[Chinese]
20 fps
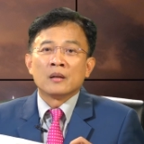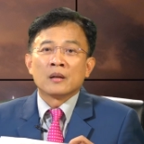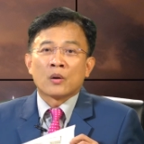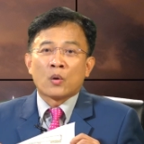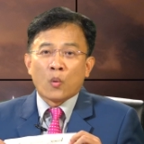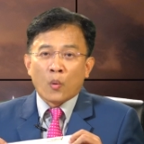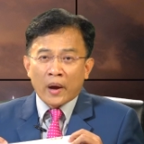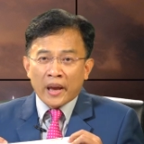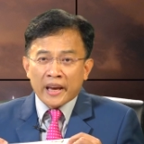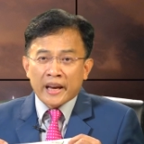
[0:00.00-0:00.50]

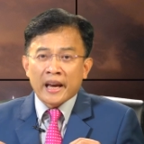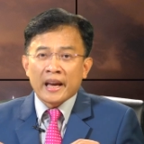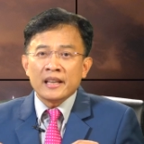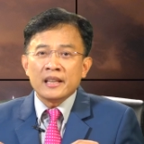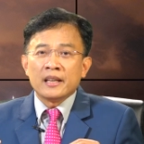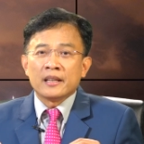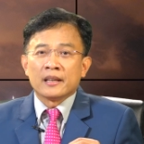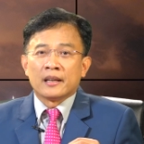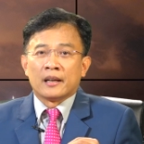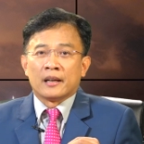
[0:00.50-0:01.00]
鬼给
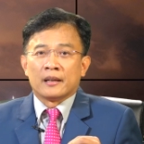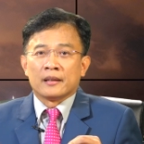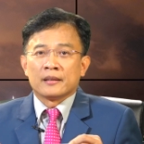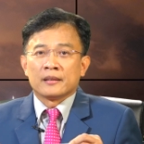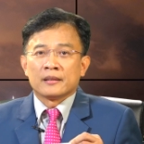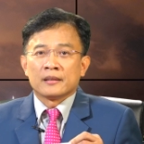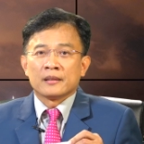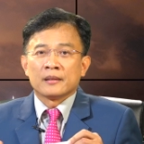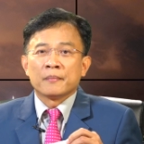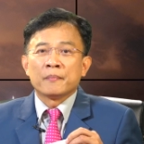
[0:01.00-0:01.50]
你的，
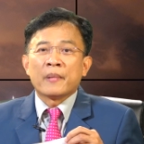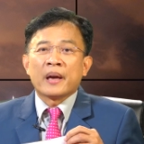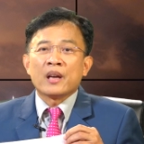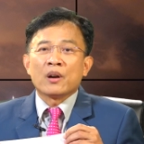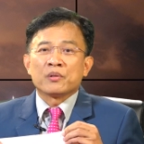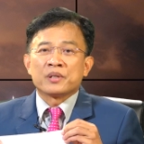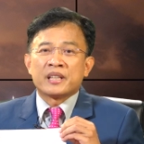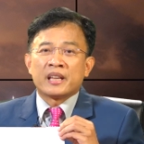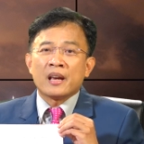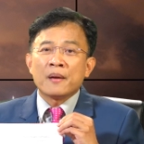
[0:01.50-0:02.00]
没
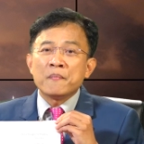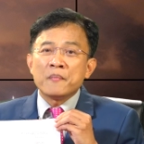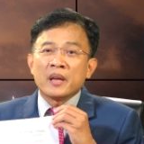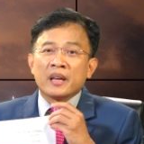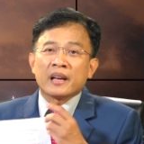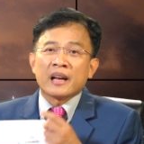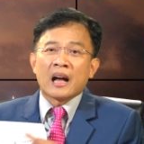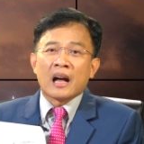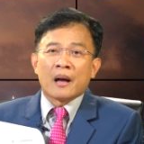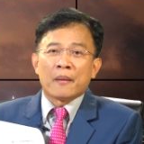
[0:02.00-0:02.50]
有签
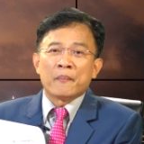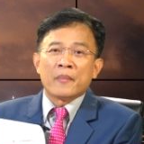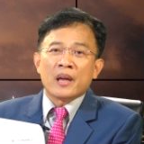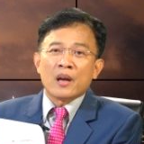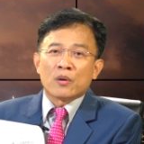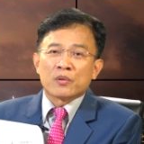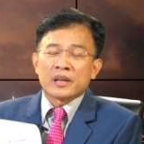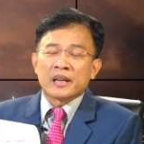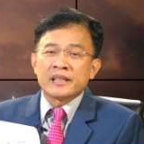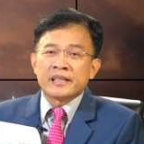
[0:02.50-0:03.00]
名啊，没
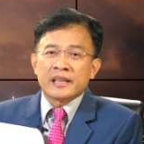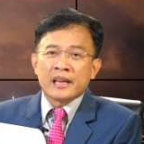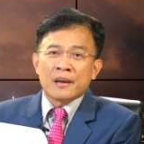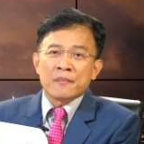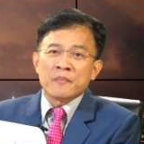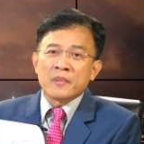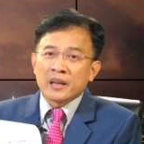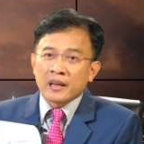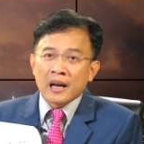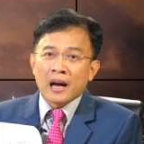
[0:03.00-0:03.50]
有人签
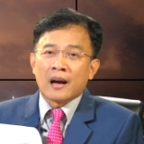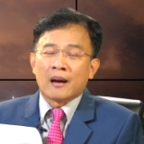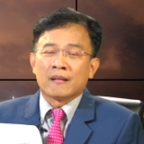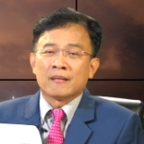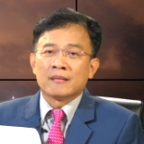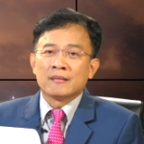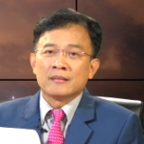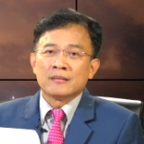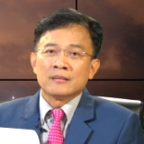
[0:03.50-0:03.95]
名啊。